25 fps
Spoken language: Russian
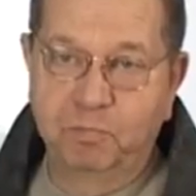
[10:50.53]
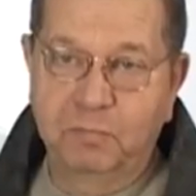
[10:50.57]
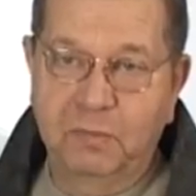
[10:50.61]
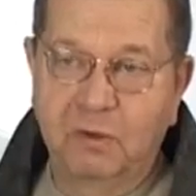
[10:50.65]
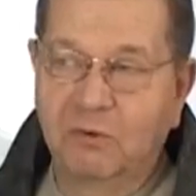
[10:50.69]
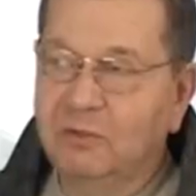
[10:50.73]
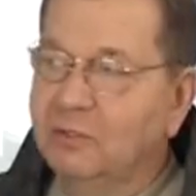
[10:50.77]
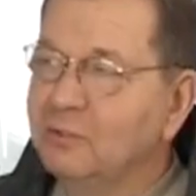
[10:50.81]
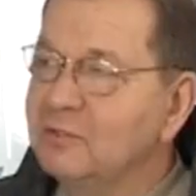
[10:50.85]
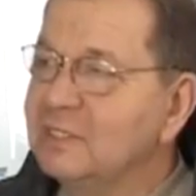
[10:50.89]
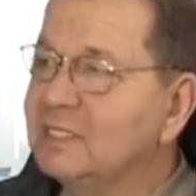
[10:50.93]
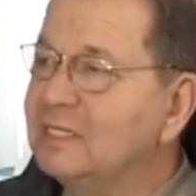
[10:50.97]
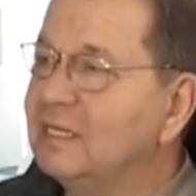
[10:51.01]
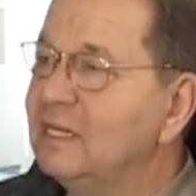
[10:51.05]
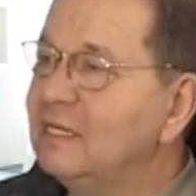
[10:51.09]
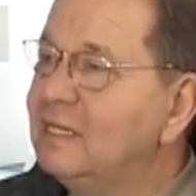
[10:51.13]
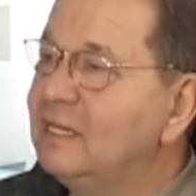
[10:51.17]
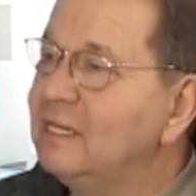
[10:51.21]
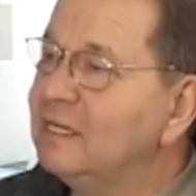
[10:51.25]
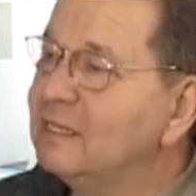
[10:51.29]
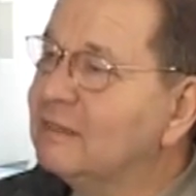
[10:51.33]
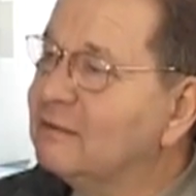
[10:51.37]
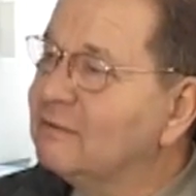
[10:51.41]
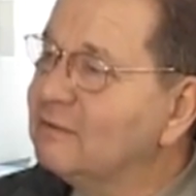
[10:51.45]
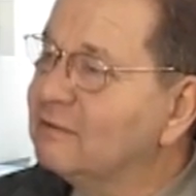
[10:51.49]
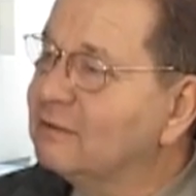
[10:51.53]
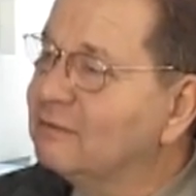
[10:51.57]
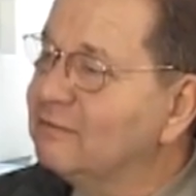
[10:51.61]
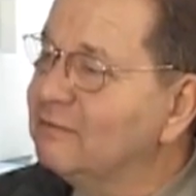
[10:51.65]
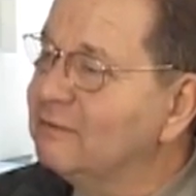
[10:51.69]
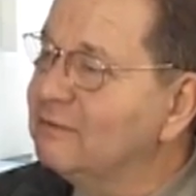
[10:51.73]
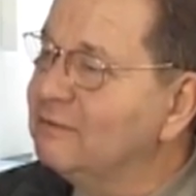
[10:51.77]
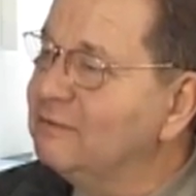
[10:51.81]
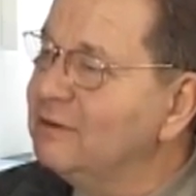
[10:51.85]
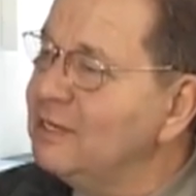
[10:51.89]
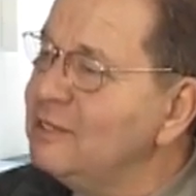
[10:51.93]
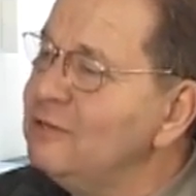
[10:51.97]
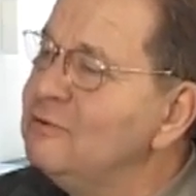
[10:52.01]
Вот он сидит, вот
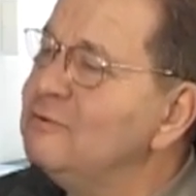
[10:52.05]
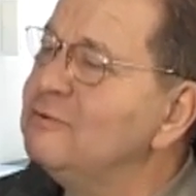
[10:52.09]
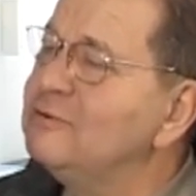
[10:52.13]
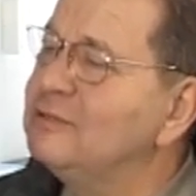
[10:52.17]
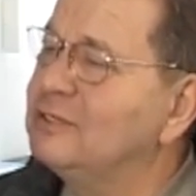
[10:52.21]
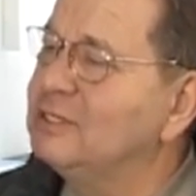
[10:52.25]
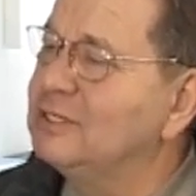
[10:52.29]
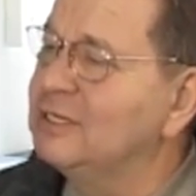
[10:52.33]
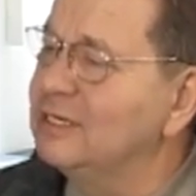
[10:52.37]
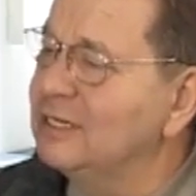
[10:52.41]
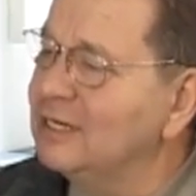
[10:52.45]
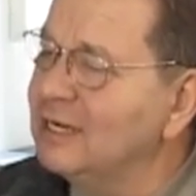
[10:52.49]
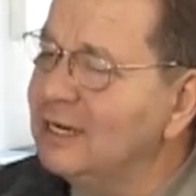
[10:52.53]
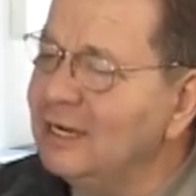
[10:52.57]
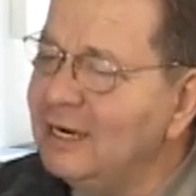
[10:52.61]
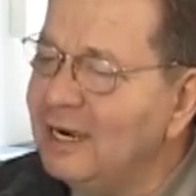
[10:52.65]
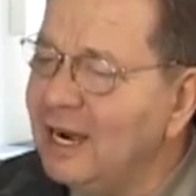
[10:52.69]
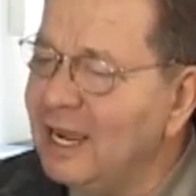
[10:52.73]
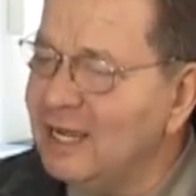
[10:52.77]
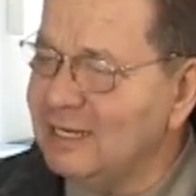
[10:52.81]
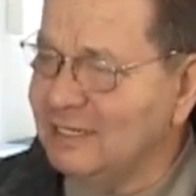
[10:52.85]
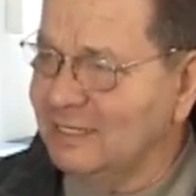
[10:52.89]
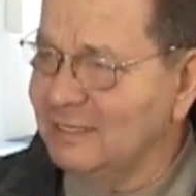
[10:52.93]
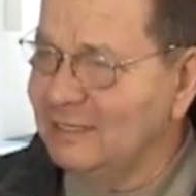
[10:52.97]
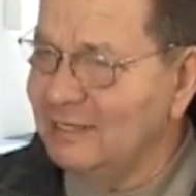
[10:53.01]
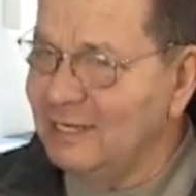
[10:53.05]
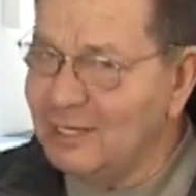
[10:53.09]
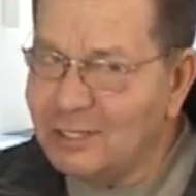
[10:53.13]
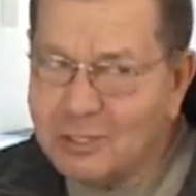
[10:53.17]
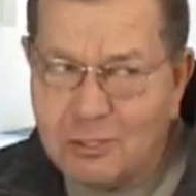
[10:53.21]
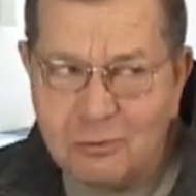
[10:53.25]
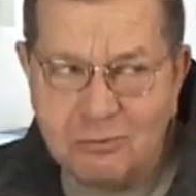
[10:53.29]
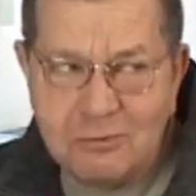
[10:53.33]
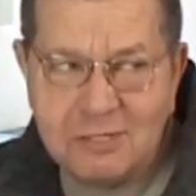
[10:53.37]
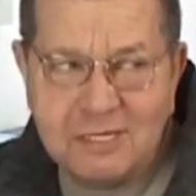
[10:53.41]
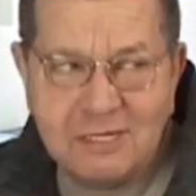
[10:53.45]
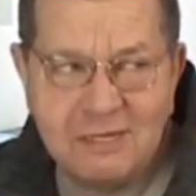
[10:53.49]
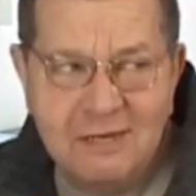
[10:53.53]
вонючий, грязный,
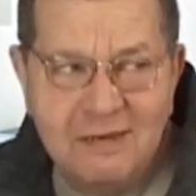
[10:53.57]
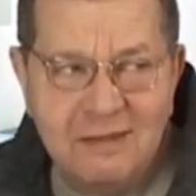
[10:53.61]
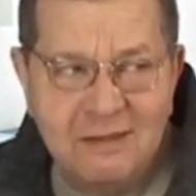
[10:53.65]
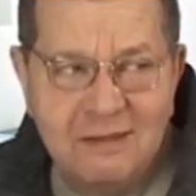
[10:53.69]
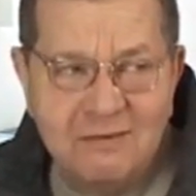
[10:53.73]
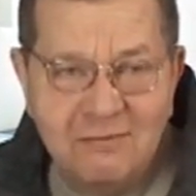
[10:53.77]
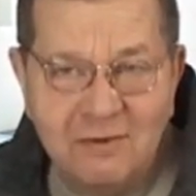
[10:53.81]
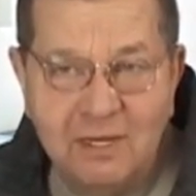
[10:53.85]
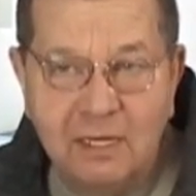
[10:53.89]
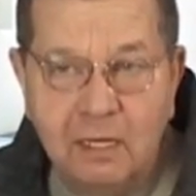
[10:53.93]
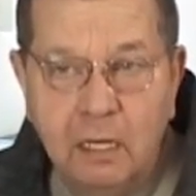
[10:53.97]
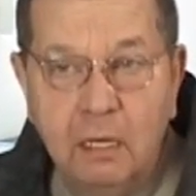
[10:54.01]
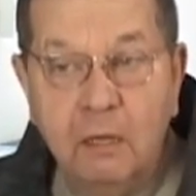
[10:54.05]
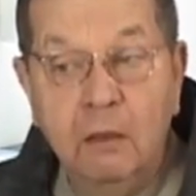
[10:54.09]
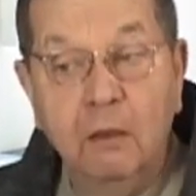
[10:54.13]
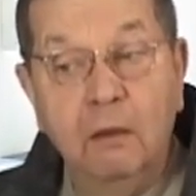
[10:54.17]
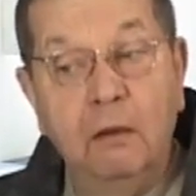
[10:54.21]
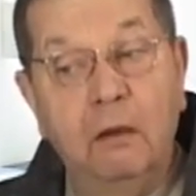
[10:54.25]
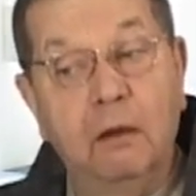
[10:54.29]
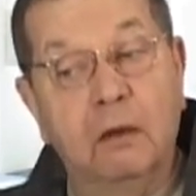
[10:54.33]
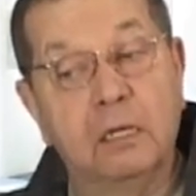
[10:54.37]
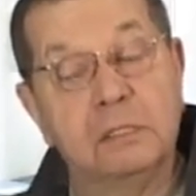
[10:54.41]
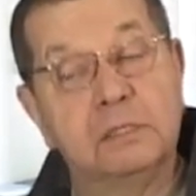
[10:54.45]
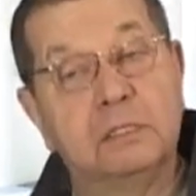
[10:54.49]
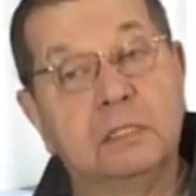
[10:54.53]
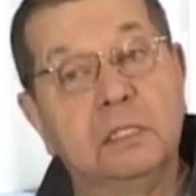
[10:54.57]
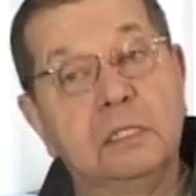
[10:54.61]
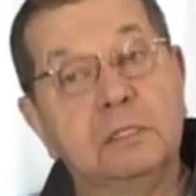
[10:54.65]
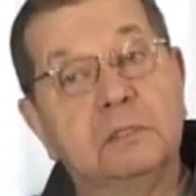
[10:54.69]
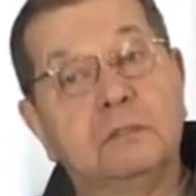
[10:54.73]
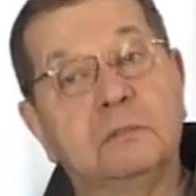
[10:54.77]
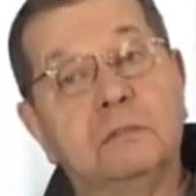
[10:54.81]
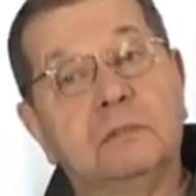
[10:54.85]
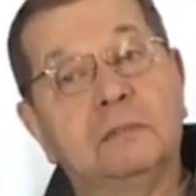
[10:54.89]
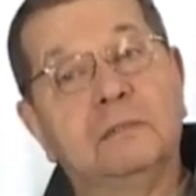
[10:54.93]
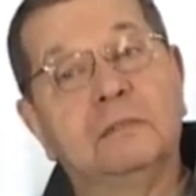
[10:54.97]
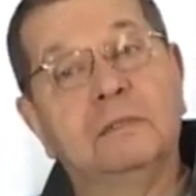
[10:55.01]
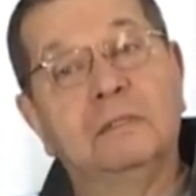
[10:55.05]
трусливый, а здесь
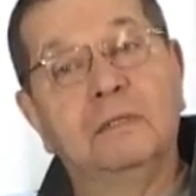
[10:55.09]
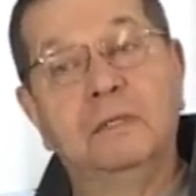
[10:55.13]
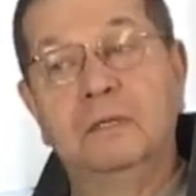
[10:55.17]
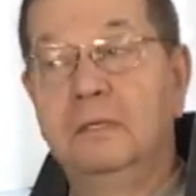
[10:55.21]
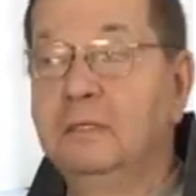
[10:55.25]
он